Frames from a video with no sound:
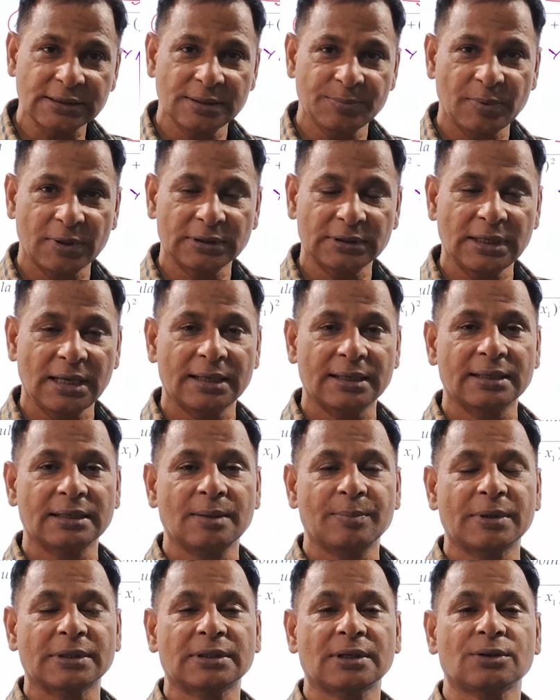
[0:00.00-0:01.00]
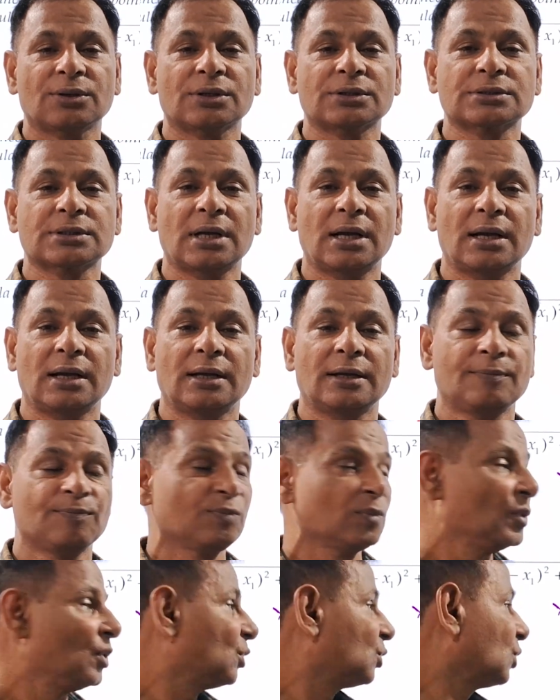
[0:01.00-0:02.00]
से ही पढ़ते आ रहे हैं ना पैथागोरस का
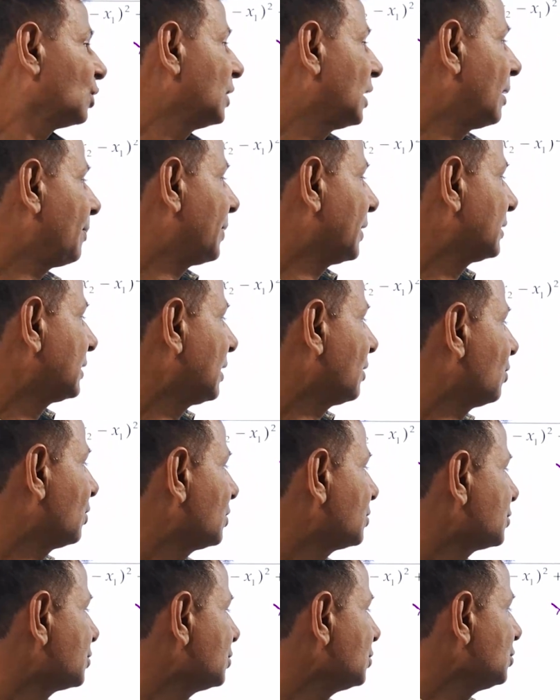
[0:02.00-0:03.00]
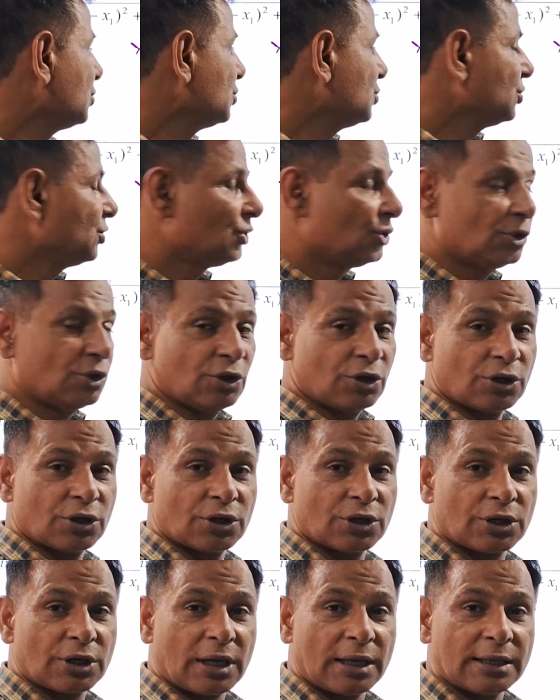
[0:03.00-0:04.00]
तो यहाँ पैथागोरस
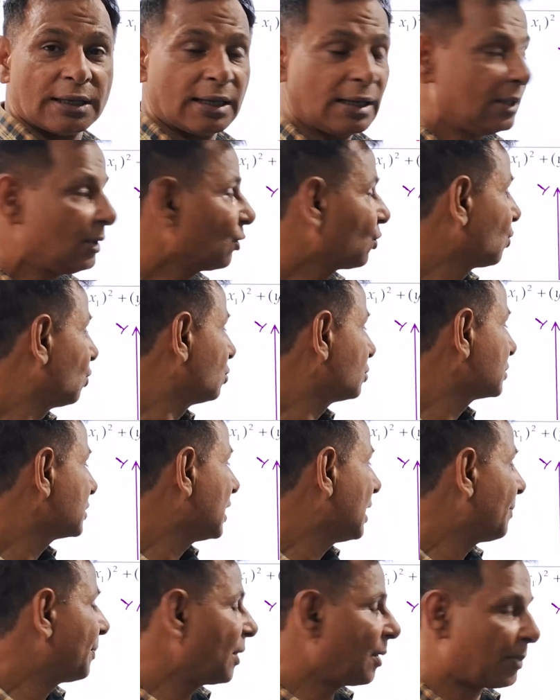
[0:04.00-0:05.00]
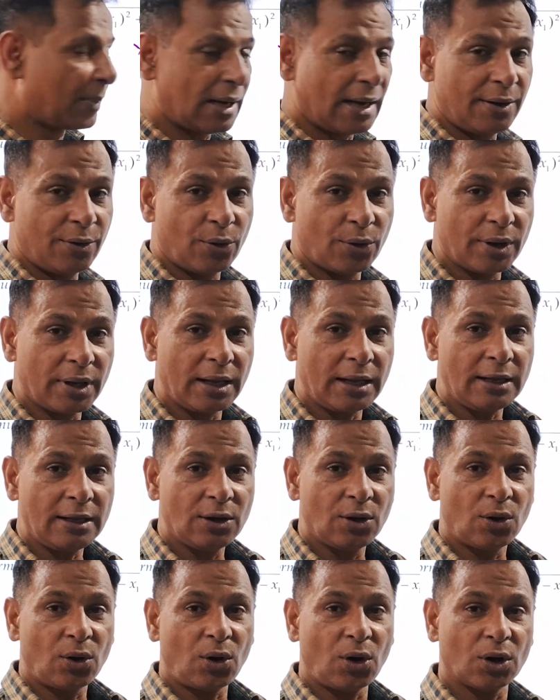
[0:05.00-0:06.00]
का ये रूल्स यहाँ पे अप्लाइड हो गया
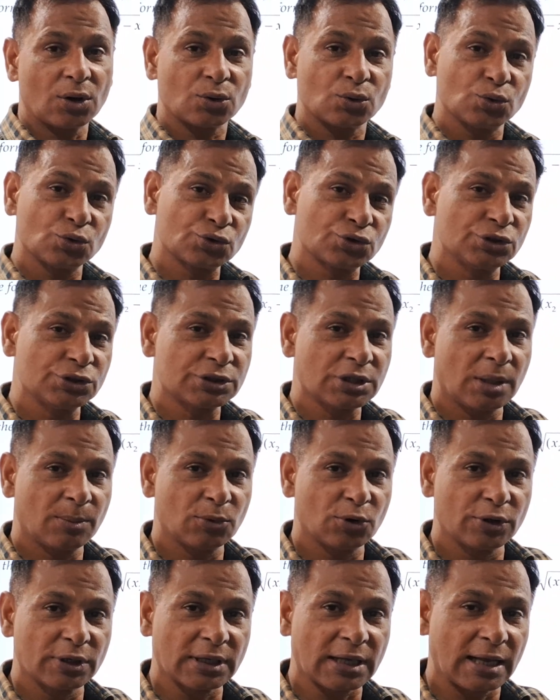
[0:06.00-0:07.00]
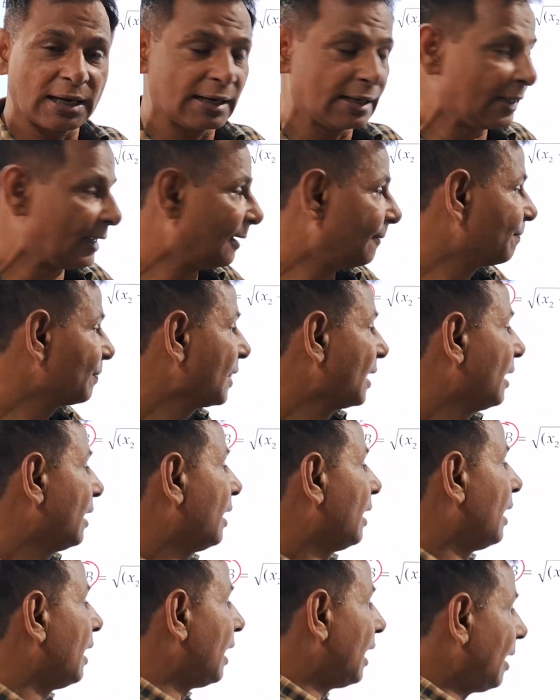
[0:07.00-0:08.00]
और उसी से हम लोग निकालेंगे
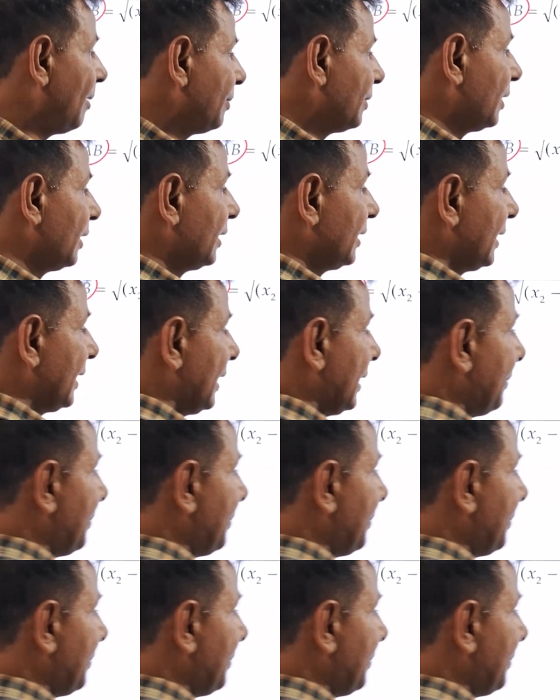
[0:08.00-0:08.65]
अब ए